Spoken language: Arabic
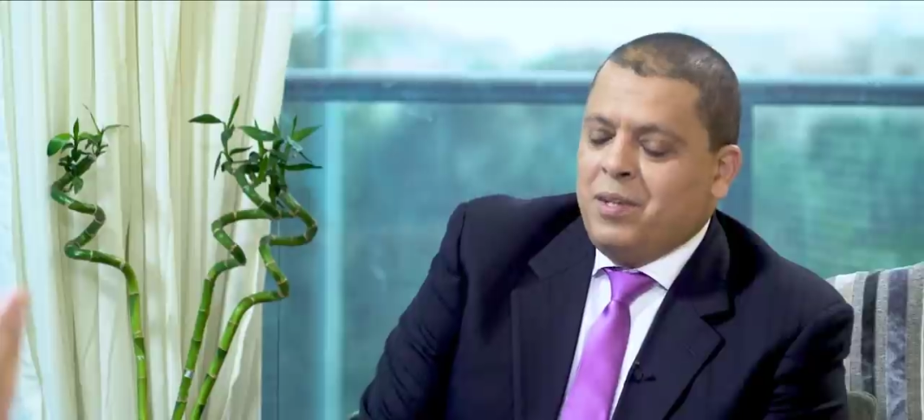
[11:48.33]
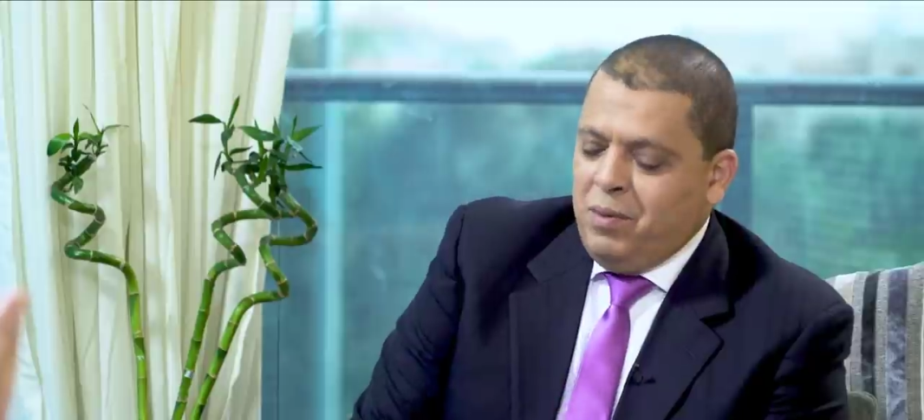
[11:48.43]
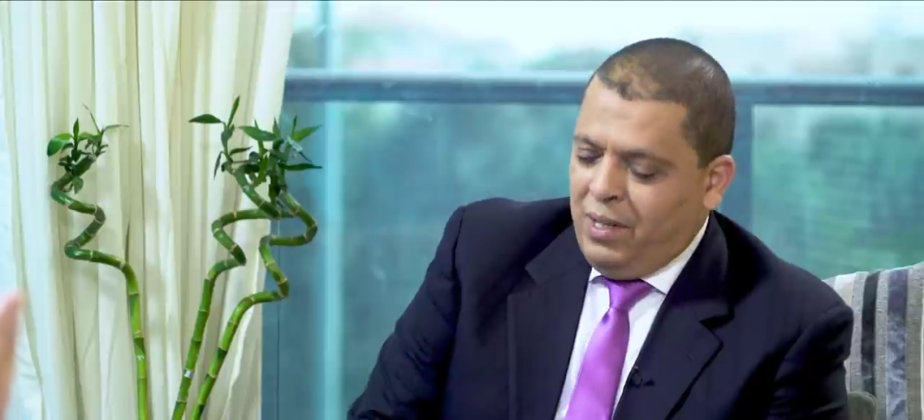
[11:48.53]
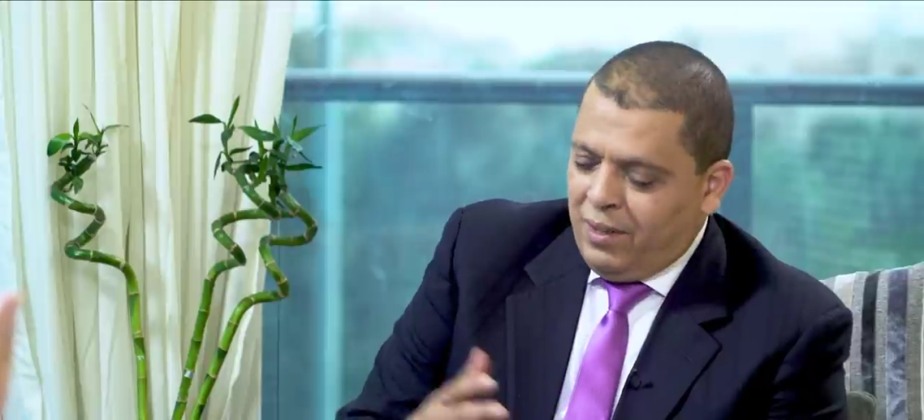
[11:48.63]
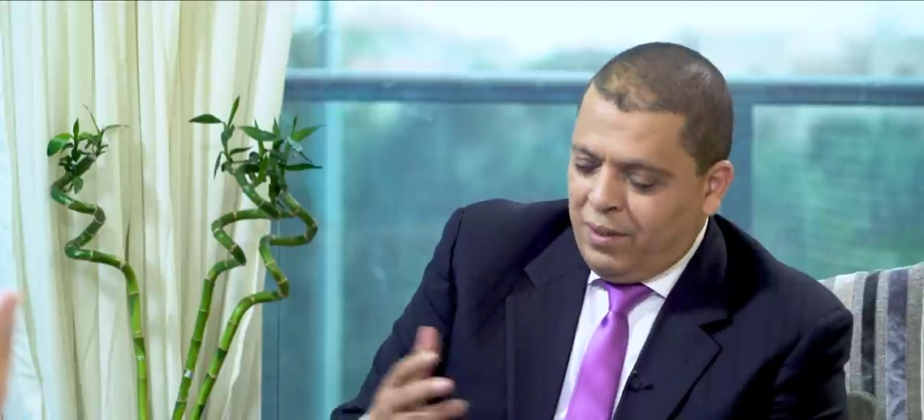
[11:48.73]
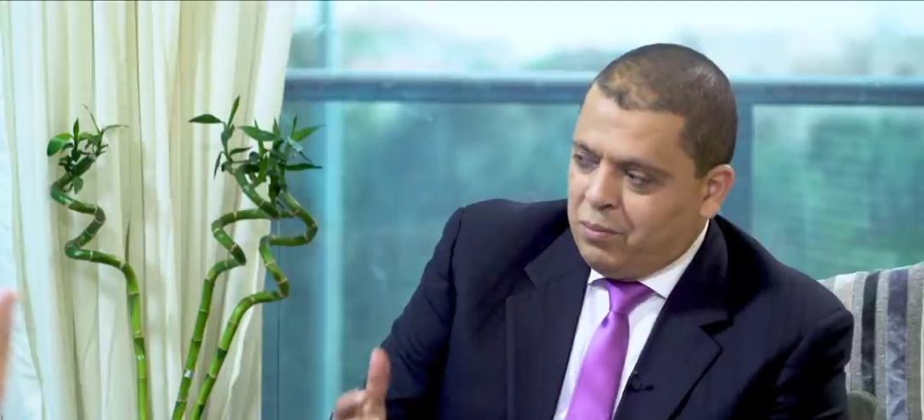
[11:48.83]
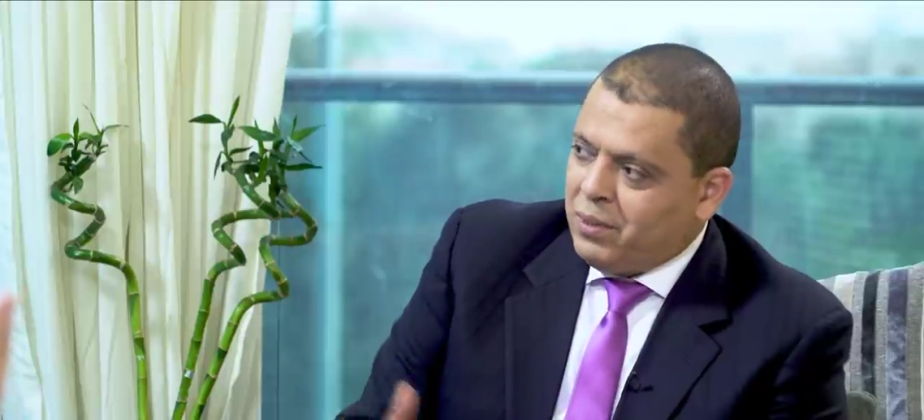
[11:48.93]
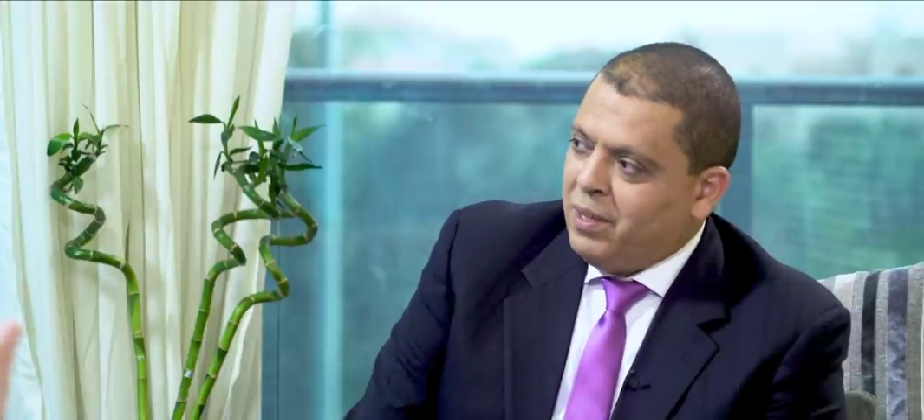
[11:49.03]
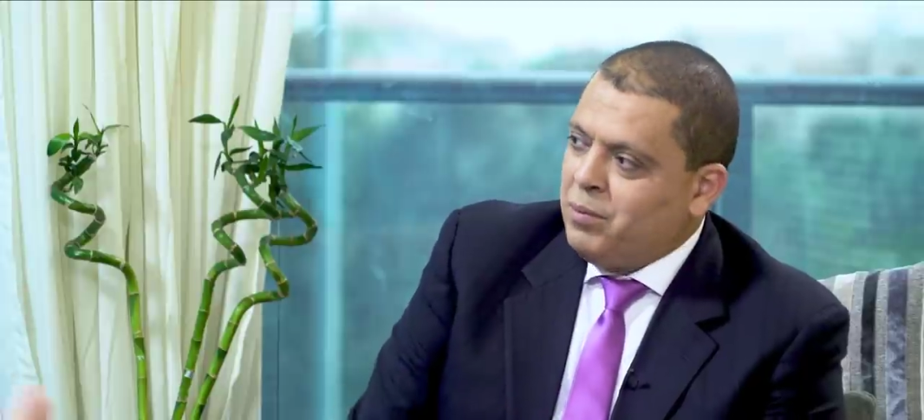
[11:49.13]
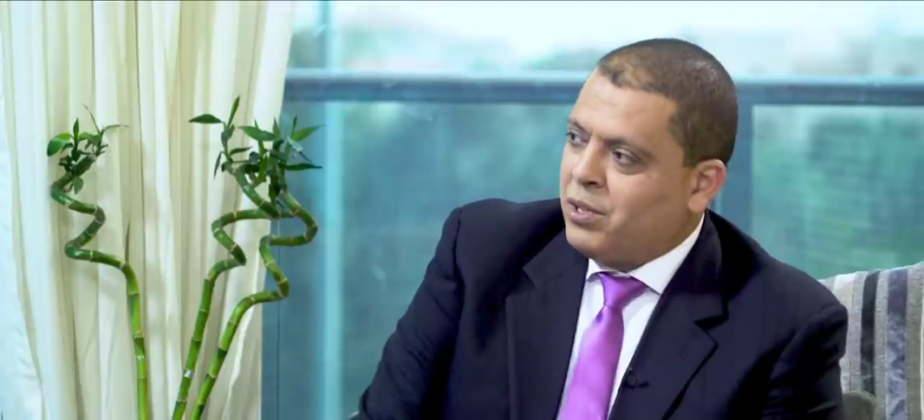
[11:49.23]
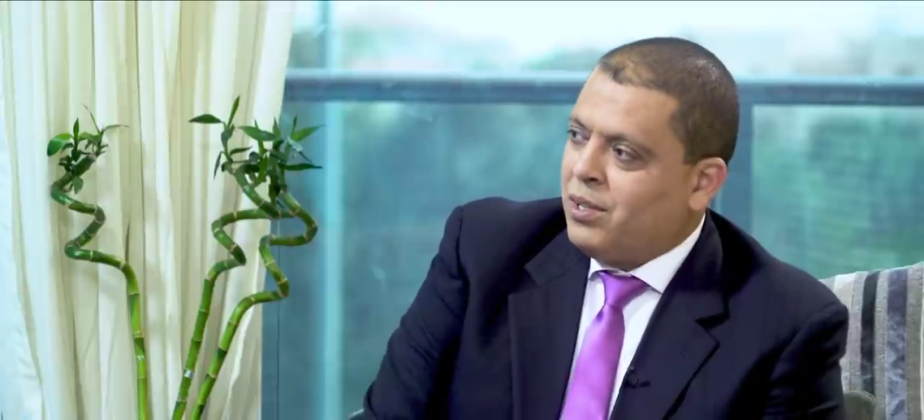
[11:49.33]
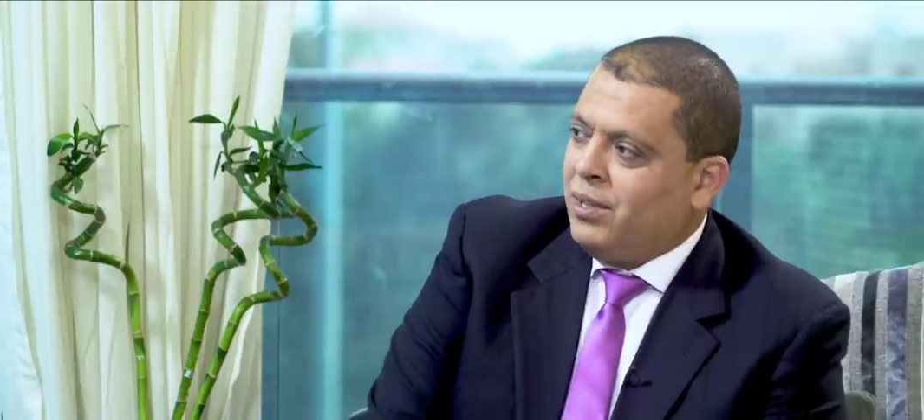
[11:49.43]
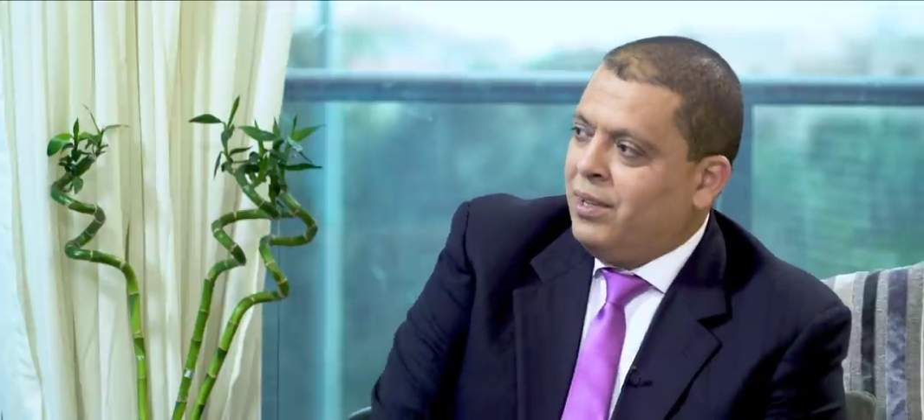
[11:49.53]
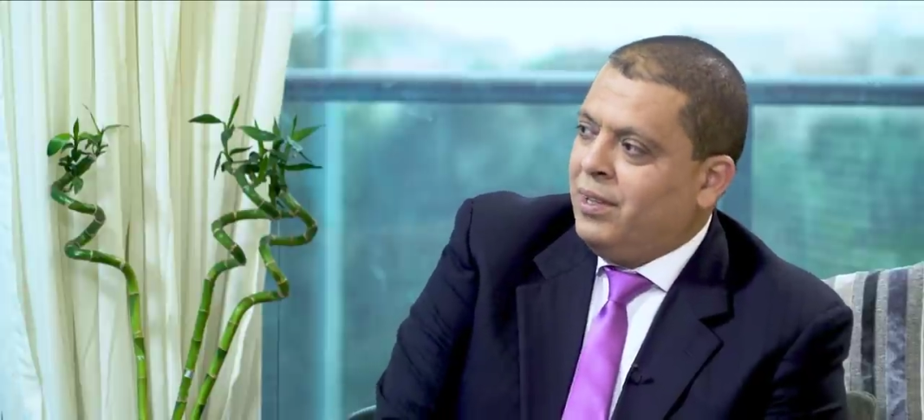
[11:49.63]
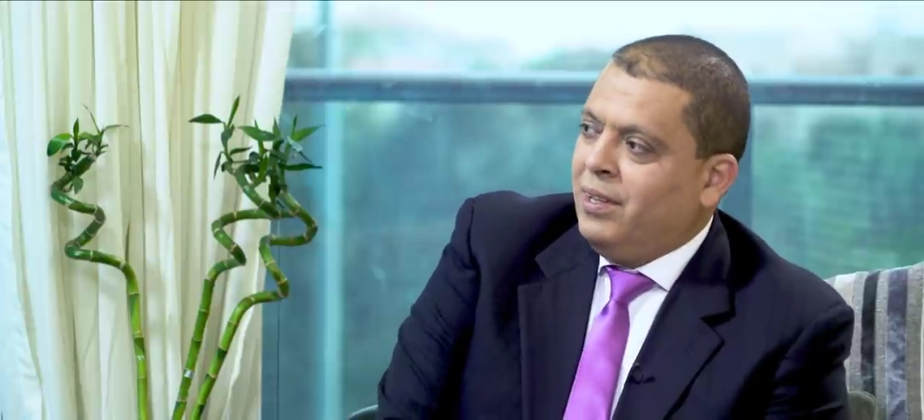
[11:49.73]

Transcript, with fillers: جميل الربط ده ما شاء الله